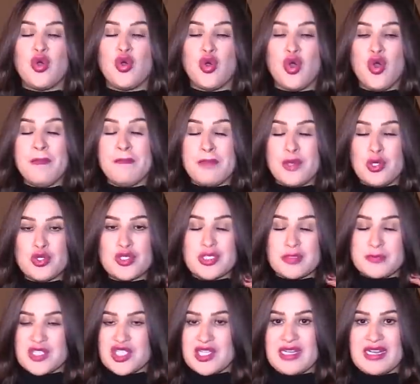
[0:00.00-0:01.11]
وان بلوس
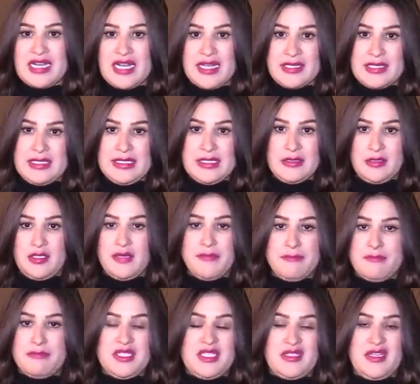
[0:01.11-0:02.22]
باش طلعت لي
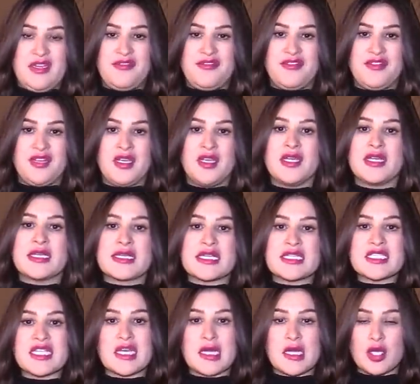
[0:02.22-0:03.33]
الدم بزاف
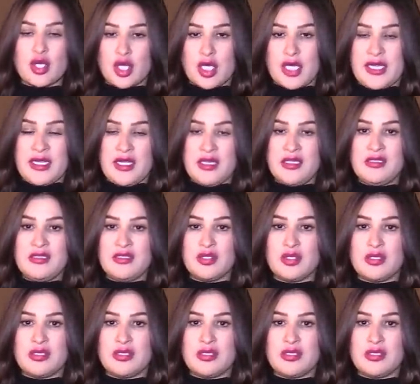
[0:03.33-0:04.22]
كتقرا القران